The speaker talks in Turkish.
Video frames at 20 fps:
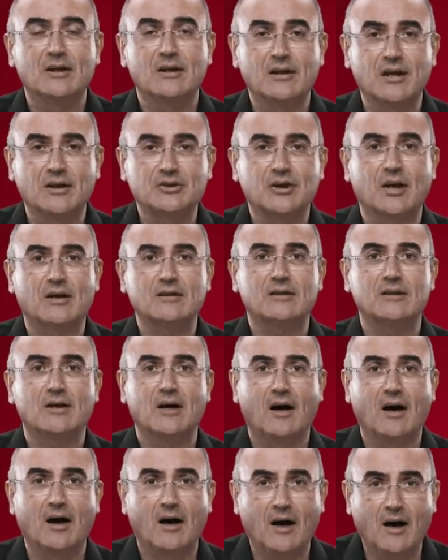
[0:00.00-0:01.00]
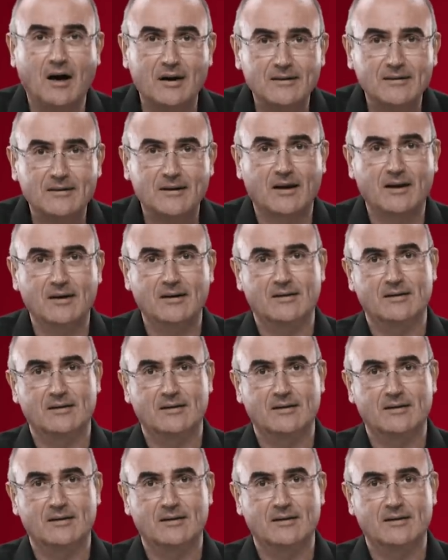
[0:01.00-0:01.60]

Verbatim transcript: Nejat Anday